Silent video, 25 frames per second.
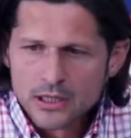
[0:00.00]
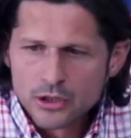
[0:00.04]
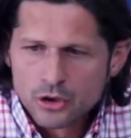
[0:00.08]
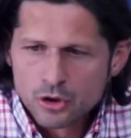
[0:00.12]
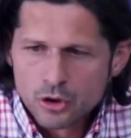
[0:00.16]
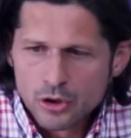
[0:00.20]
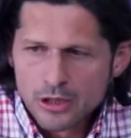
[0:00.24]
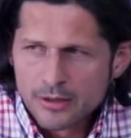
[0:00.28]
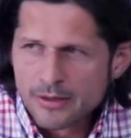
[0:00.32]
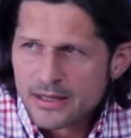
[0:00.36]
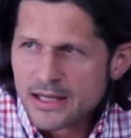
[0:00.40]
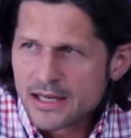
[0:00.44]

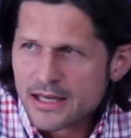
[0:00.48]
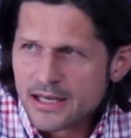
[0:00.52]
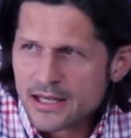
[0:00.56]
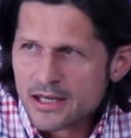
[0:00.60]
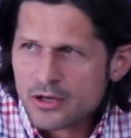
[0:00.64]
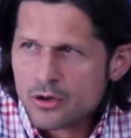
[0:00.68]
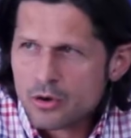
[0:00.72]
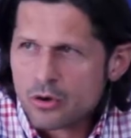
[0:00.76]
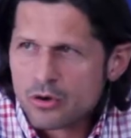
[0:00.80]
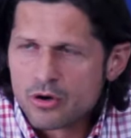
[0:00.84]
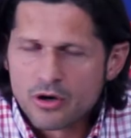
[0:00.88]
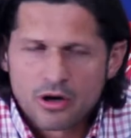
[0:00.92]
Yo la verdad
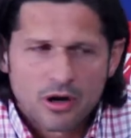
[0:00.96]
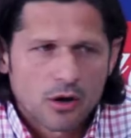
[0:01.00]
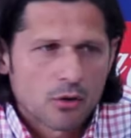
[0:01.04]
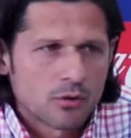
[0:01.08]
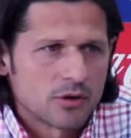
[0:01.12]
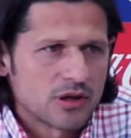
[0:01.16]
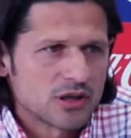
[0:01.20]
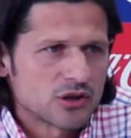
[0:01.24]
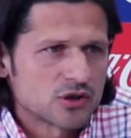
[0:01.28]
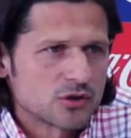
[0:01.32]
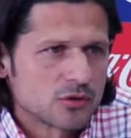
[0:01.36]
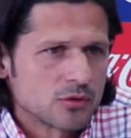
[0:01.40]
que no creo
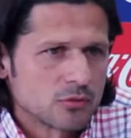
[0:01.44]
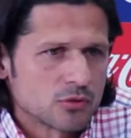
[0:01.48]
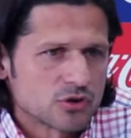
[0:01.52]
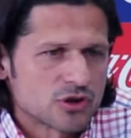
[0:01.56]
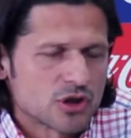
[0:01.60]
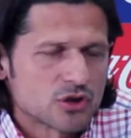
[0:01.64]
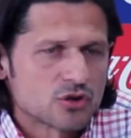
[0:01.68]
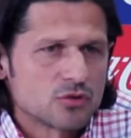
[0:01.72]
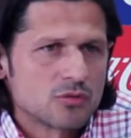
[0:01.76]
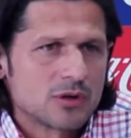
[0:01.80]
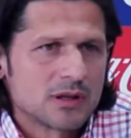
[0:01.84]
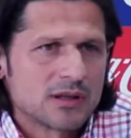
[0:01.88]
en esto.
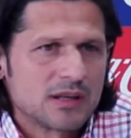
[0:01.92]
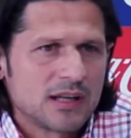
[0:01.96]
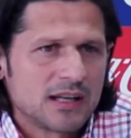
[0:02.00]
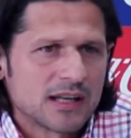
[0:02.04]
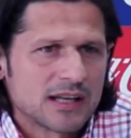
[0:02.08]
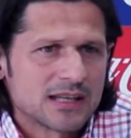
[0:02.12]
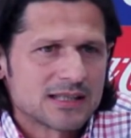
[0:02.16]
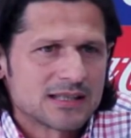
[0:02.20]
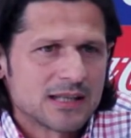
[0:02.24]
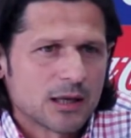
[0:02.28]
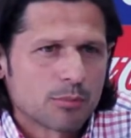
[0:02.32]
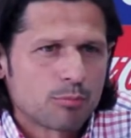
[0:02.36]
Osasuna
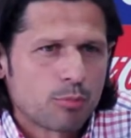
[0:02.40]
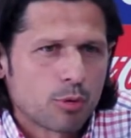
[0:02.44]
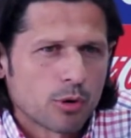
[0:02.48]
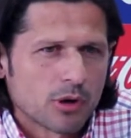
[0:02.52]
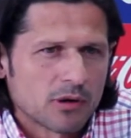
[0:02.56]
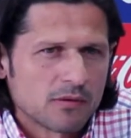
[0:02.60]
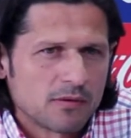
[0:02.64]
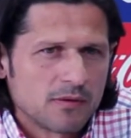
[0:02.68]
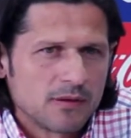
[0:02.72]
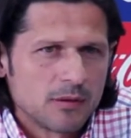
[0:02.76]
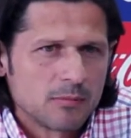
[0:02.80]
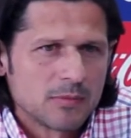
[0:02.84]
tiene que estar
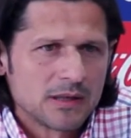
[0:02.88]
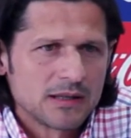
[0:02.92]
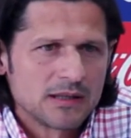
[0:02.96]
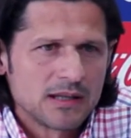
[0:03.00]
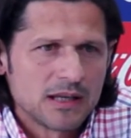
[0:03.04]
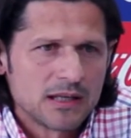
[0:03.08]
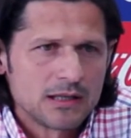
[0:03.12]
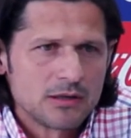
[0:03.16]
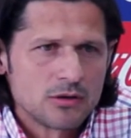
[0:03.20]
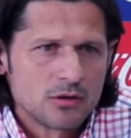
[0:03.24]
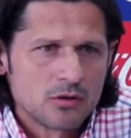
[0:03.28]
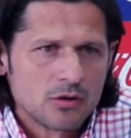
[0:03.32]
por encima
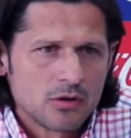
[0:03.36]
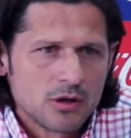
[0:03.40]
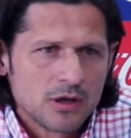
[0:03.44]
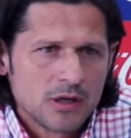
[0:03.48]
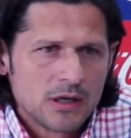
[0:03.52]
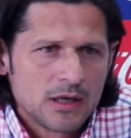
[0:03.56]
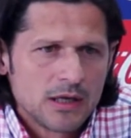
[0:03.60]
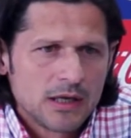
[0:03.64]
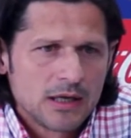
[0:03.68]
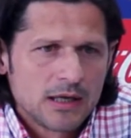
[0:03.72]
de ello.